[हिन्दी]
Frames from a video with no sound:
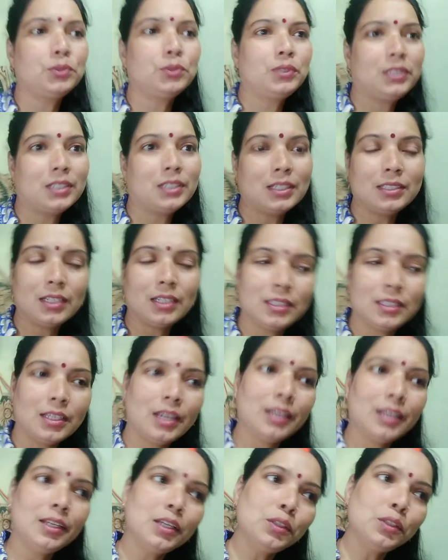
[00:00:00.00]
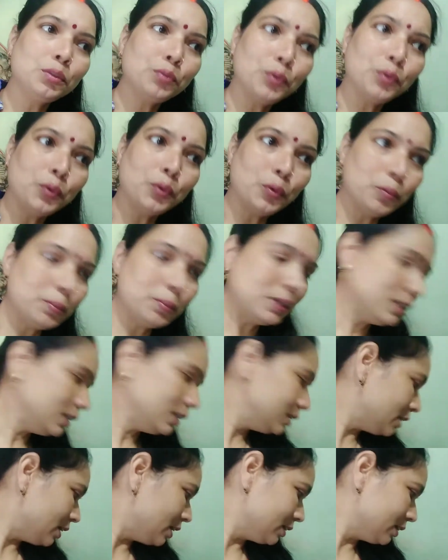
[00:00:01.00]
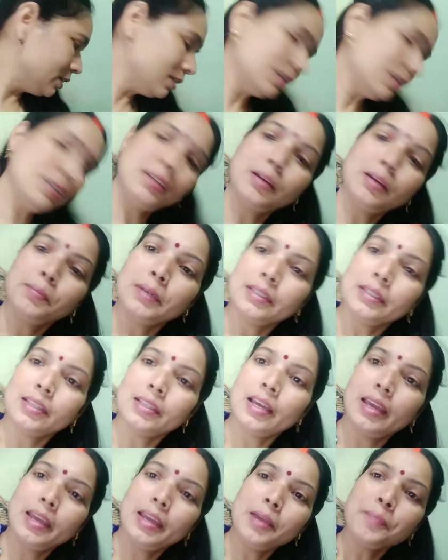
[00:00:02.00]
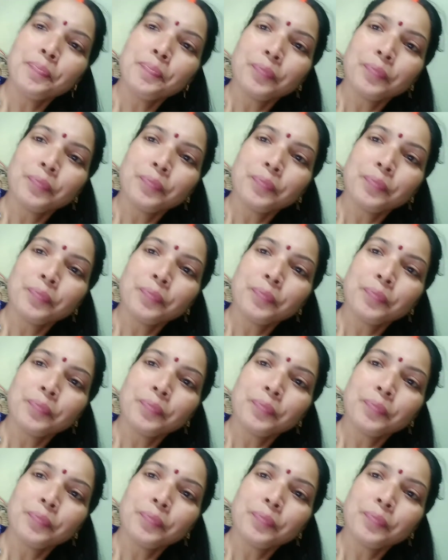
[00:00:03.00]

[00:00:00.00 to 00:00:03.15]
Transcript: जो दिया जाता है ना तो वो ऊपर ही जाकर करना पड़ता है